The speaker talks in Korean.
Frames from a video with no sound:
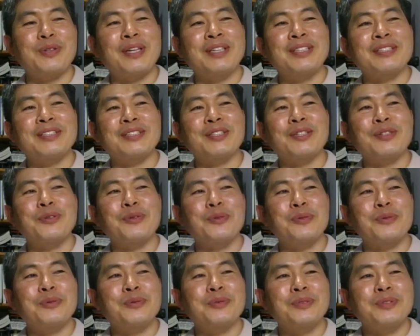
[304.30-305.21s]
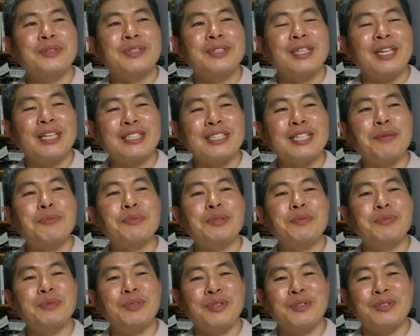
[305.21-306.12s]
한 그래도 한
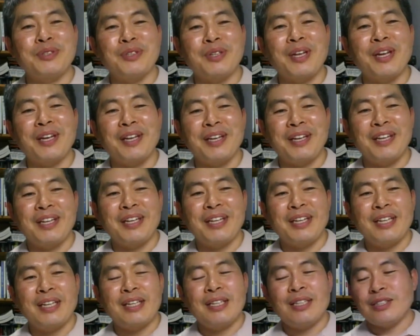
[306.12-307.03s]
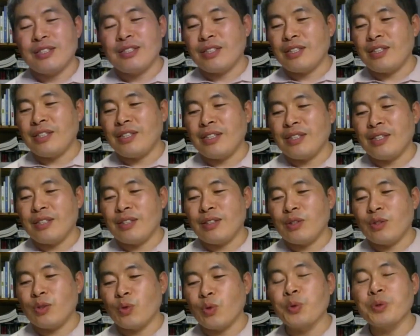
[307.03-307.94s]
30년 전에 제
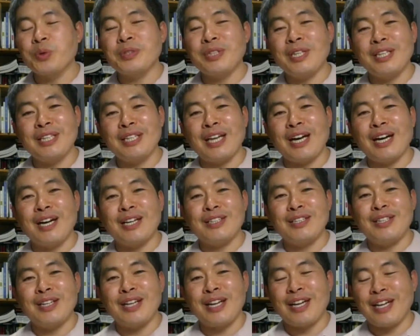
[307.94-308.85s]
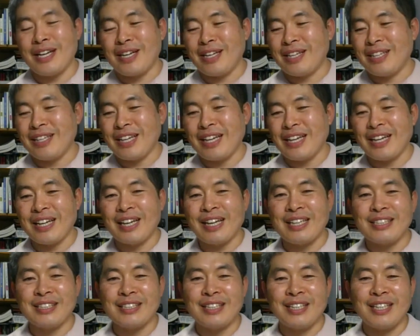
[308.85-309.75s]
동생이 당한 일 하나 한
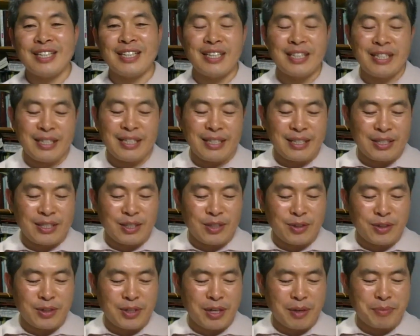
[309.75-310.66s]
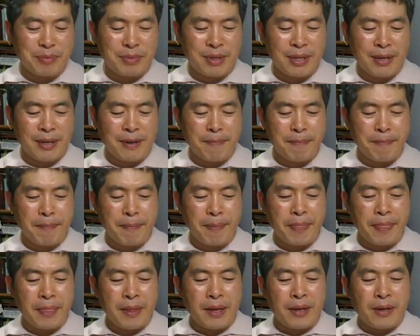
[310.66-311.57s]
가지가 기억이 납니다.
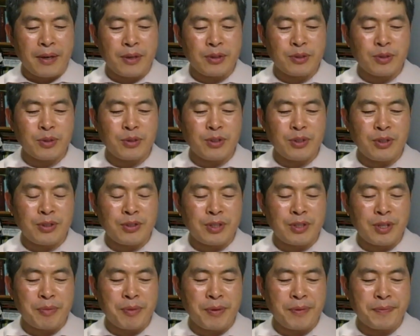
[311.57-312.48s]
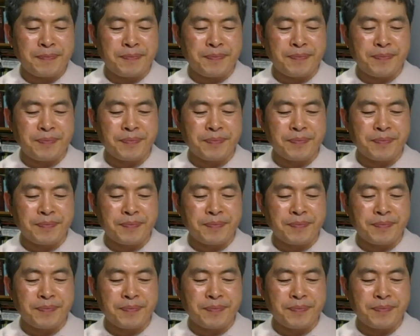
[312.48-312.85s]
어떤 일이었냐면